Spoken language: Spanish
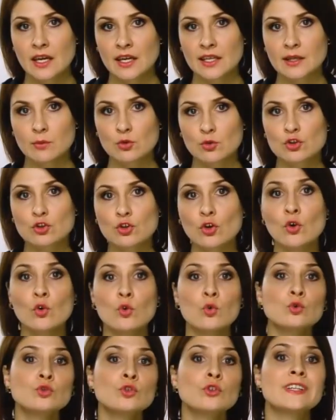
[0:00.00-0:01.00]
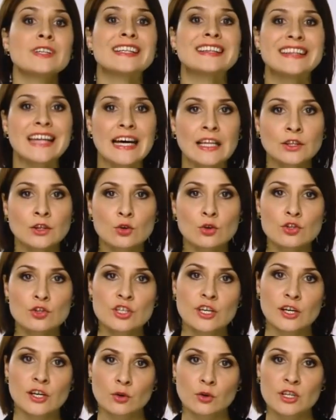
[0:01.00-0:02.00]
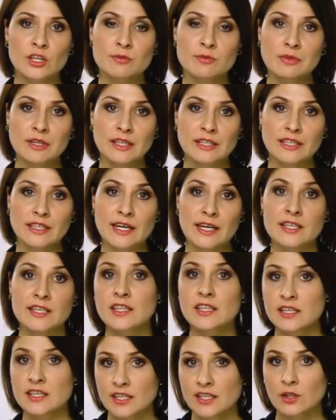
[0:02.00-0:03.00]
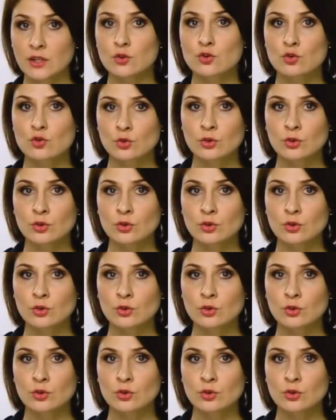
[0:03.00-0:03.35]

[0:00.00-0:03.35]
que demostró uno de tantos errores militares de Estados